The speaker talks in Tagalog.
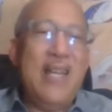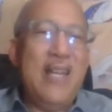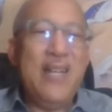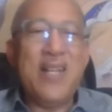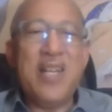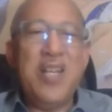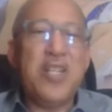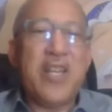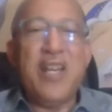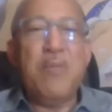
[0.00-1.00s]
ay nag
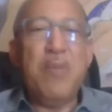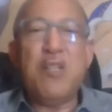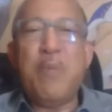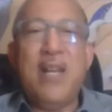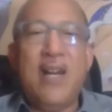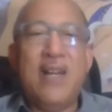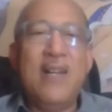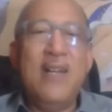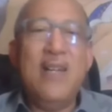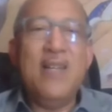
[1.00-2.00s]
skirmish pa lang.
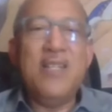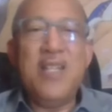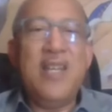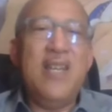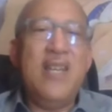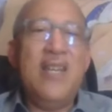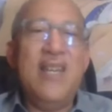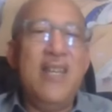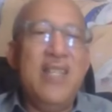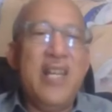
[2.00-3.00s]
Si
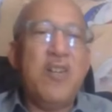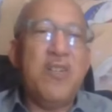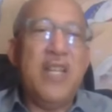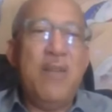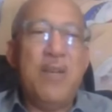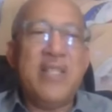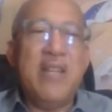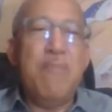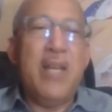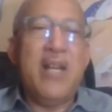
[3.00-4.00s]
Digong, nilabas
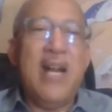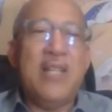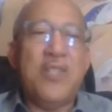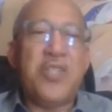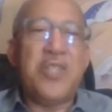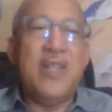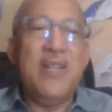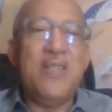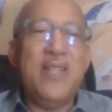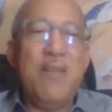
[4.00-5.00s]
na yung big guns.
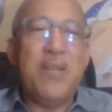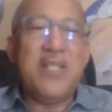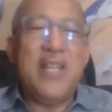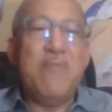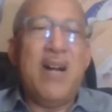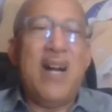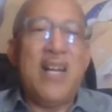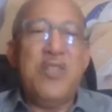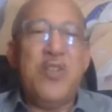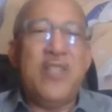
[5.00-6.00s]
Nilabas na yung mga
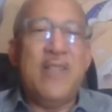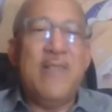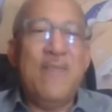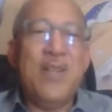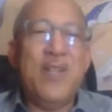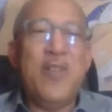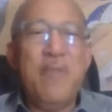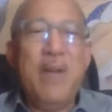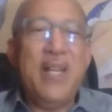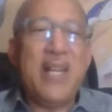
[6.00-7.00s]
kanyon. Yung
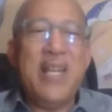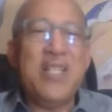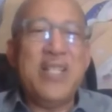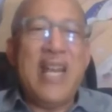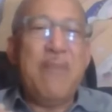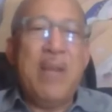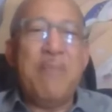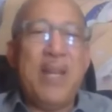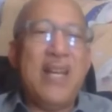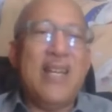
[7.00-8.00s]
iba, nag sniping
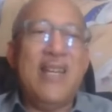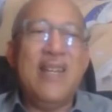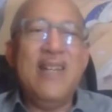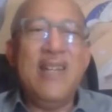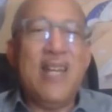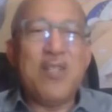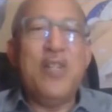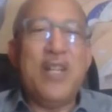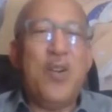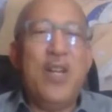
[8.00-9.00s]
pa lang eh.
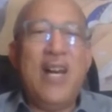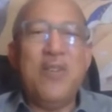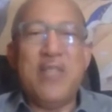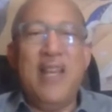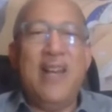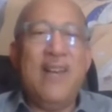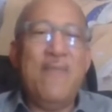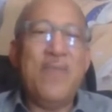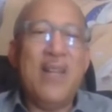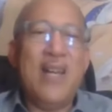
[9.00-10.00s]
Eto, nag-all out na.
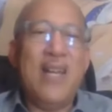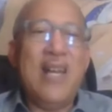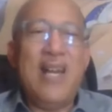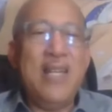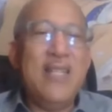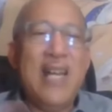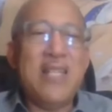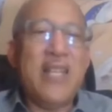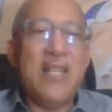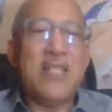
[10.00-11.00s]
Kaya in
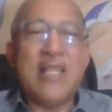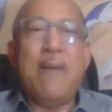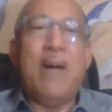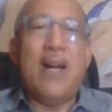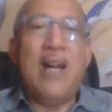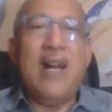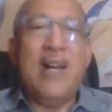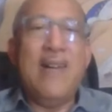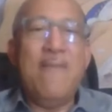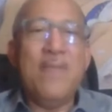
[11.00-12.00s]
that sense, tama ka.
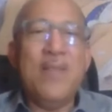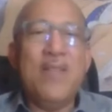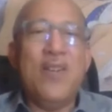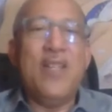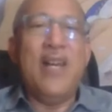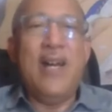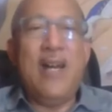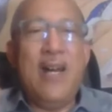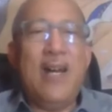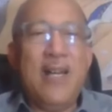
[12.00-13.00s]
No? Na
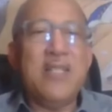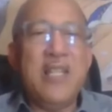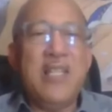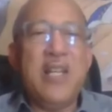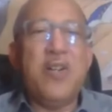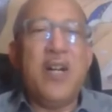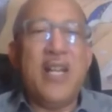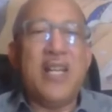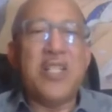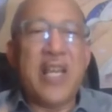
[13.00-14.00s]
si Digong
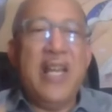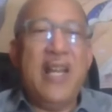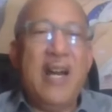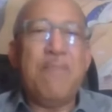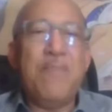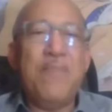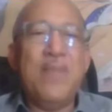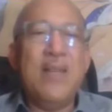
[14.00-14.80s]
ang nag-scale up